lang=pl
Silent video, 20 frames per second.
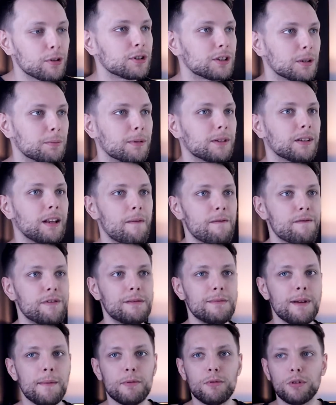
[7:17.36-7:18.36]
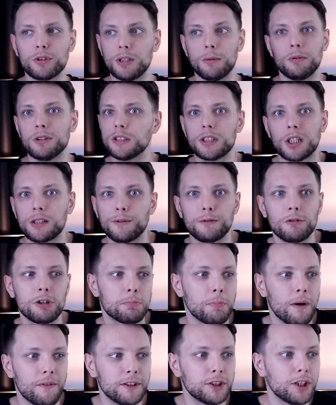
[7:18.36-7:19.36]
to, żeby tam w filmie było, czemu nie
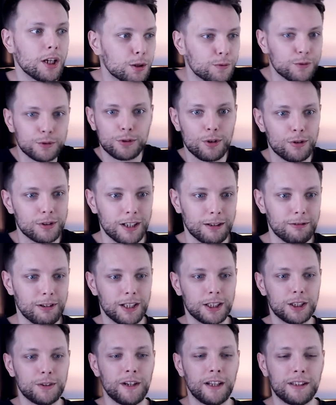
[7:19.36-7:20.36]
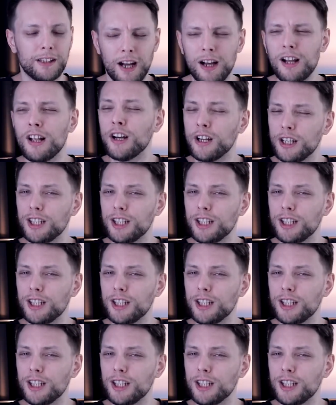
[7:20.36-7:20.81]
zadzwoniłeś po Avengersów, skoro zagłada świata.